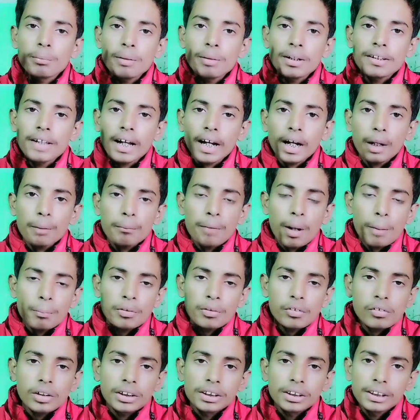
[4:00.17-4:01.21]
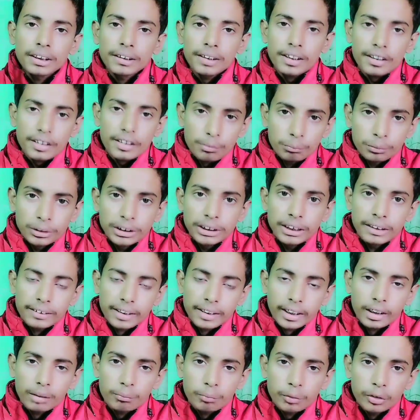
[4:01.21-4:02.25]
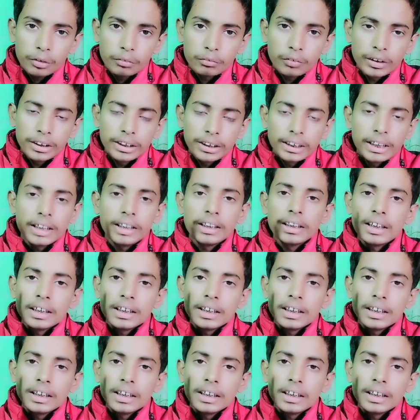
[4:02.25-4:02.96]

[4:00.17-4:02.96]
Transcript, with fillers: बाद सेकंड में आप उसको अच्छे से समझिए सेकंड पॉइंट वही है